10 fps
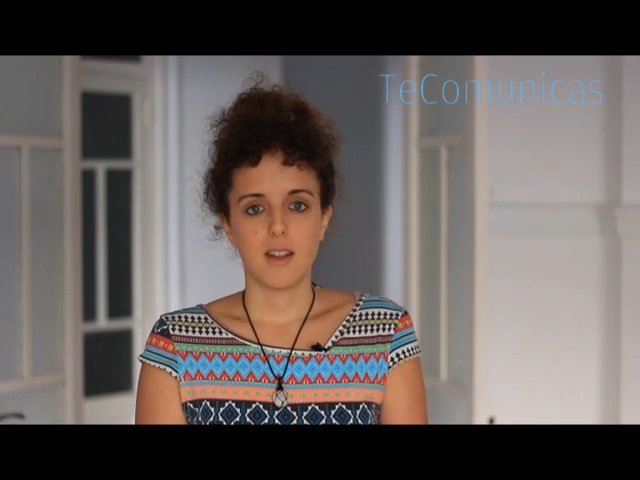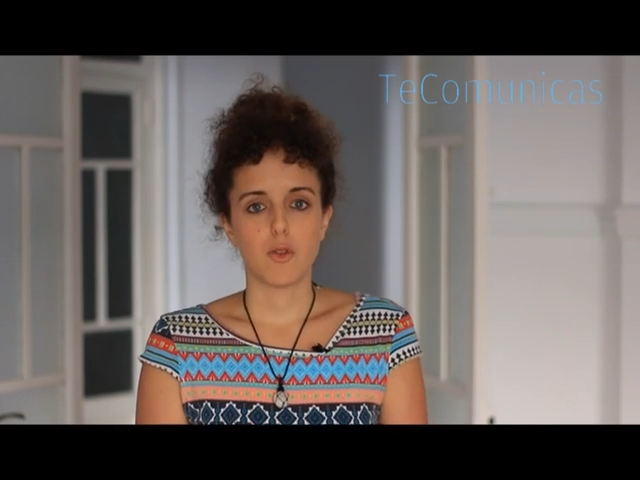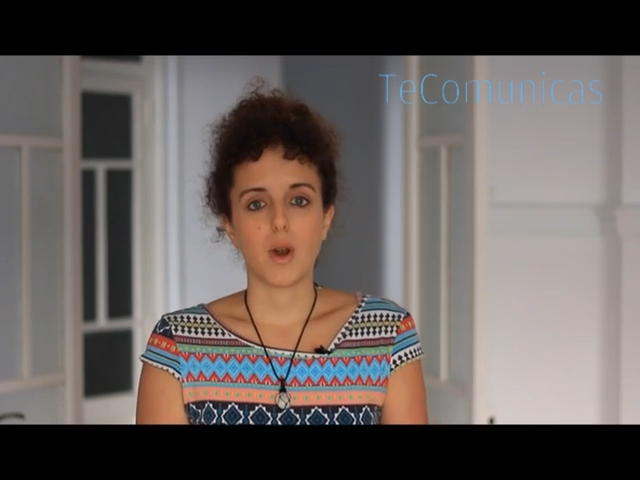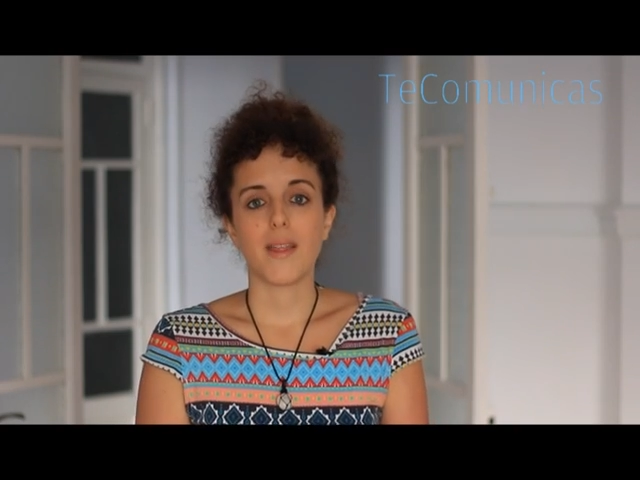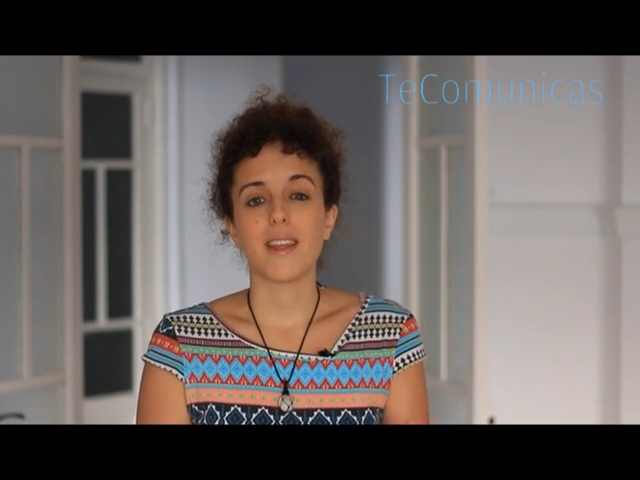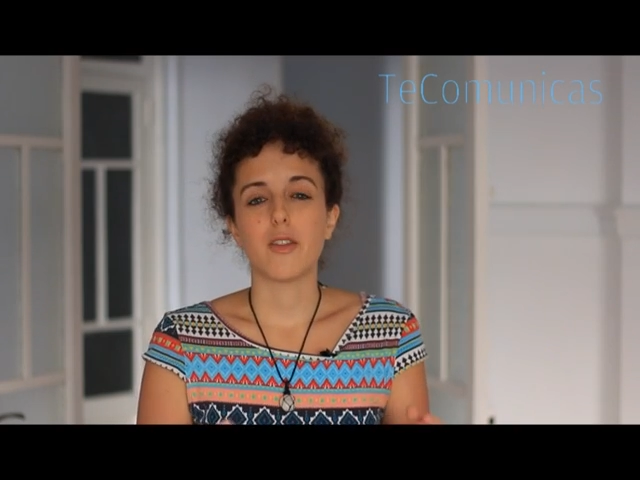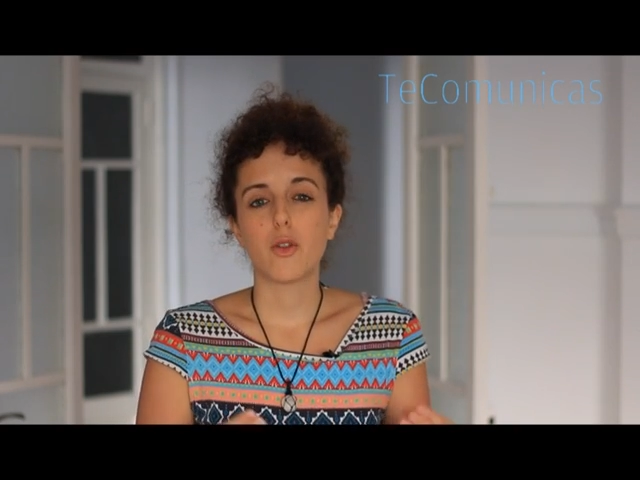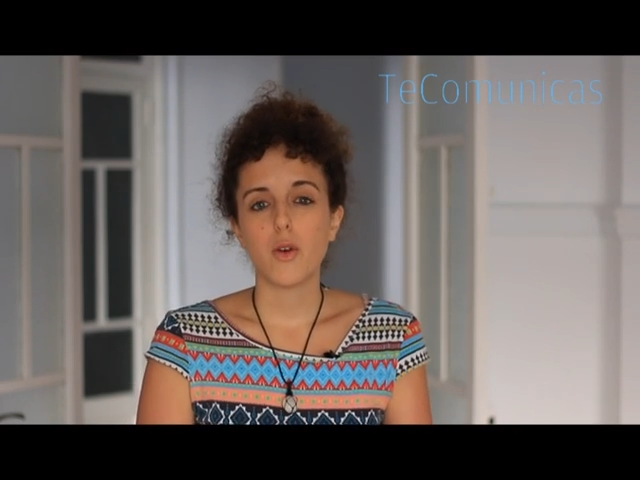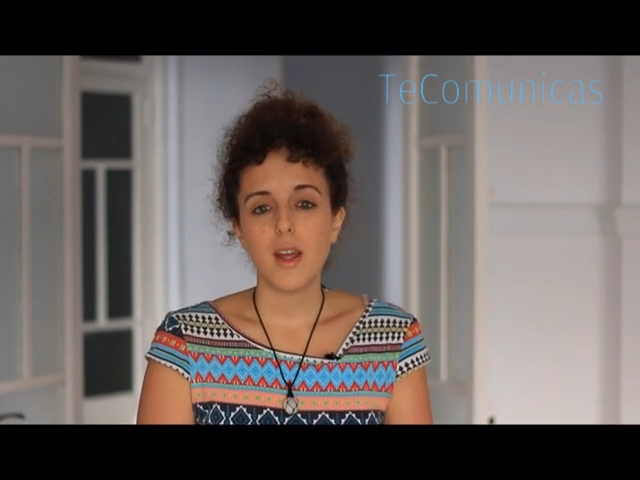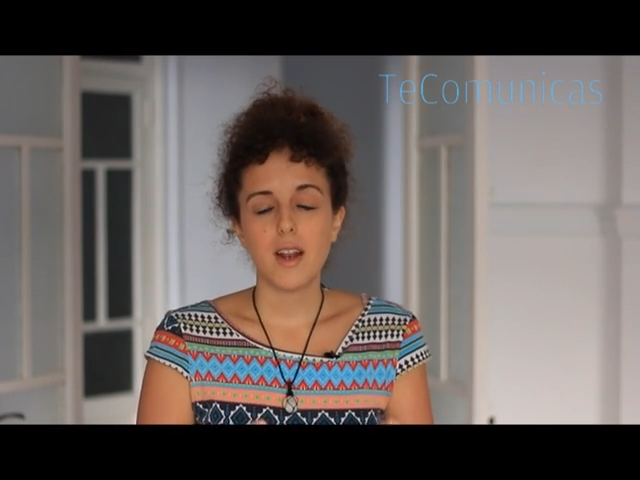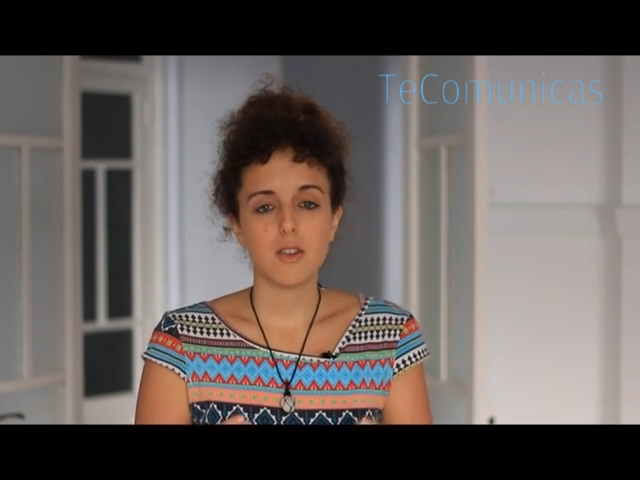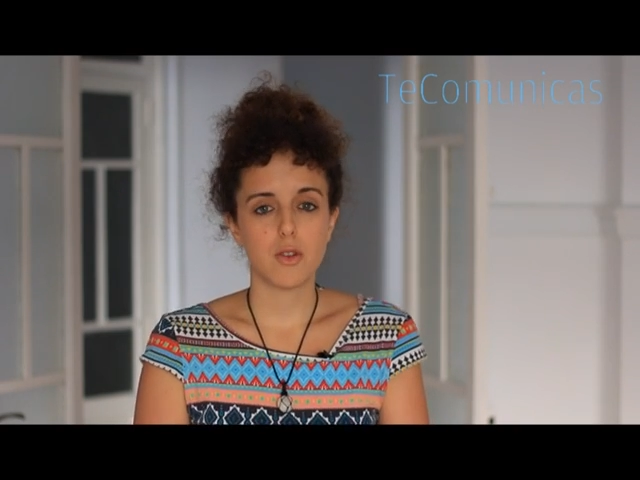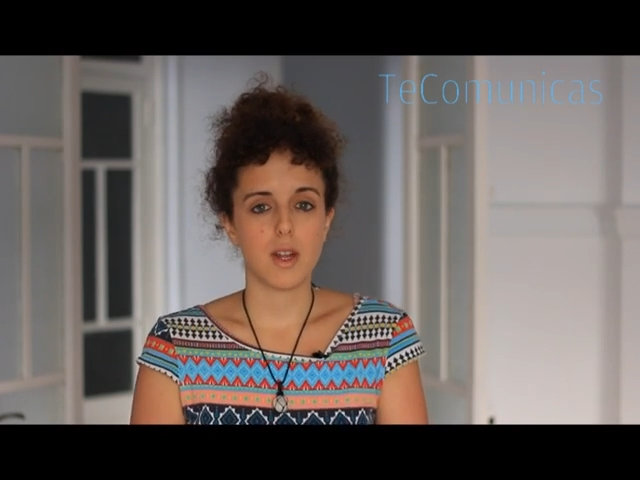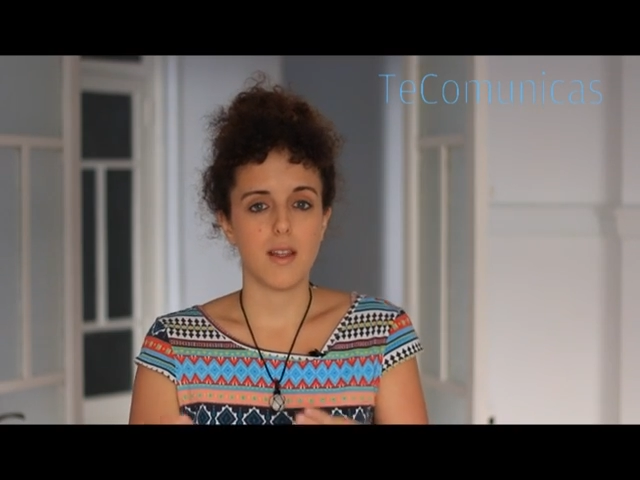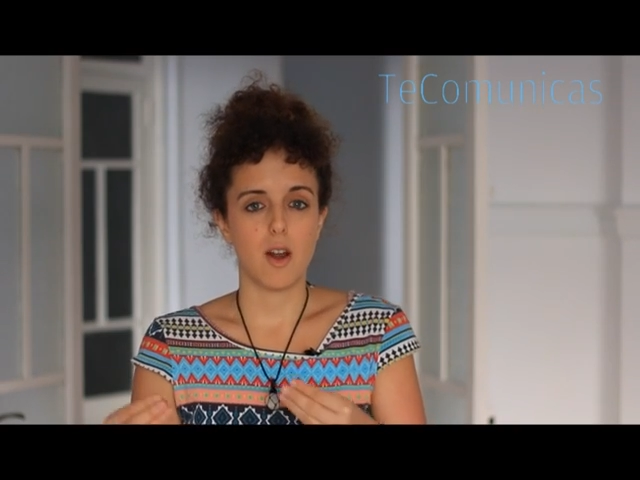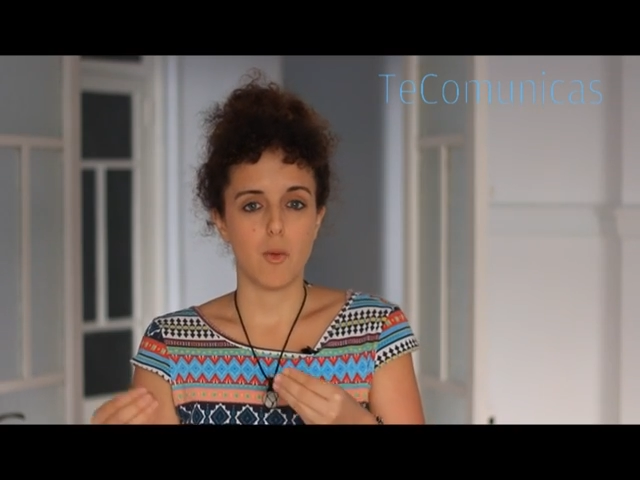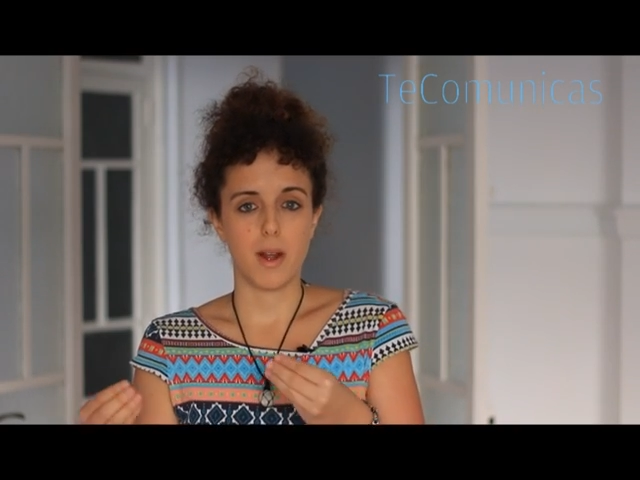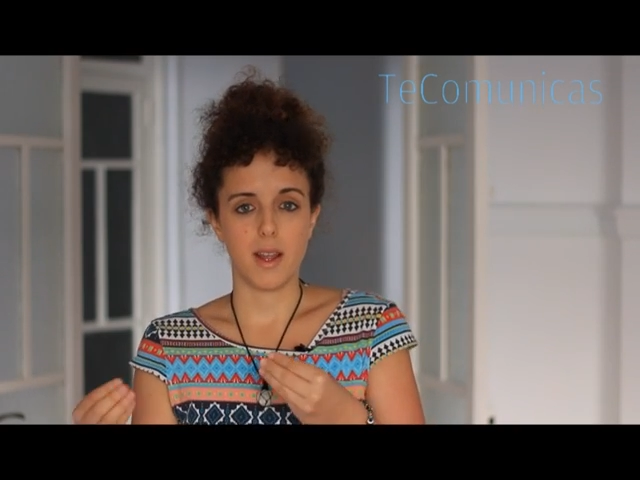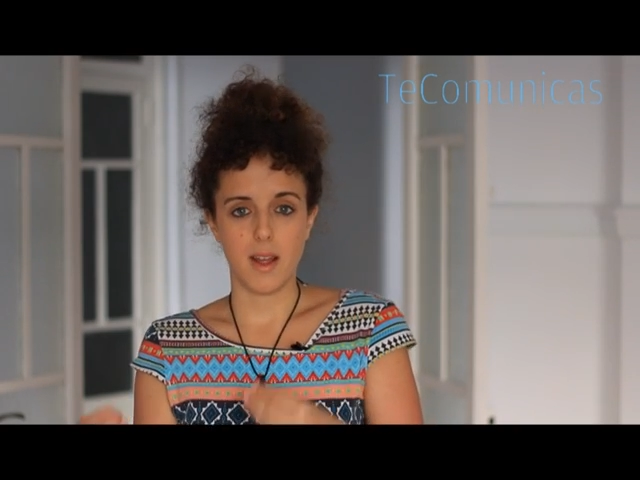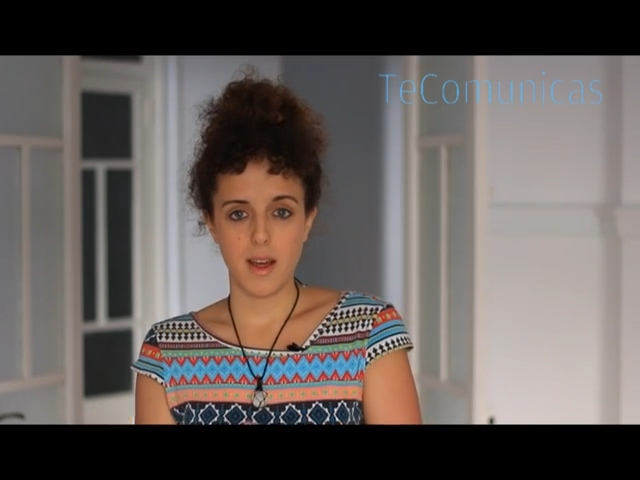Durante toda la historia de la
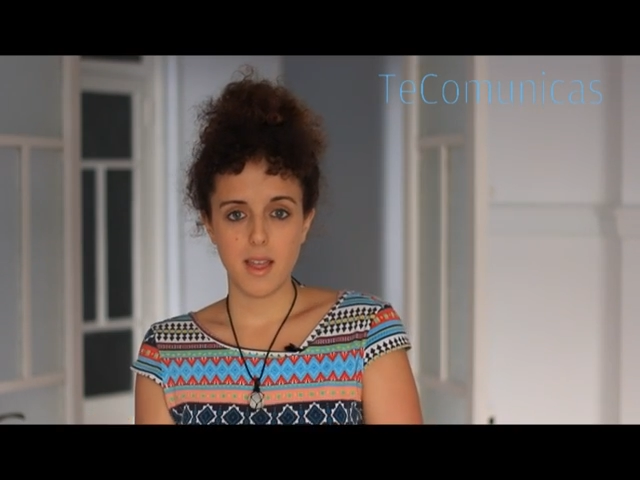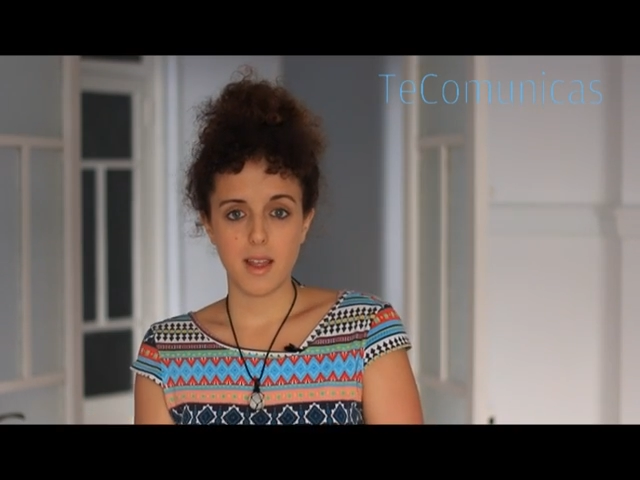humanidad,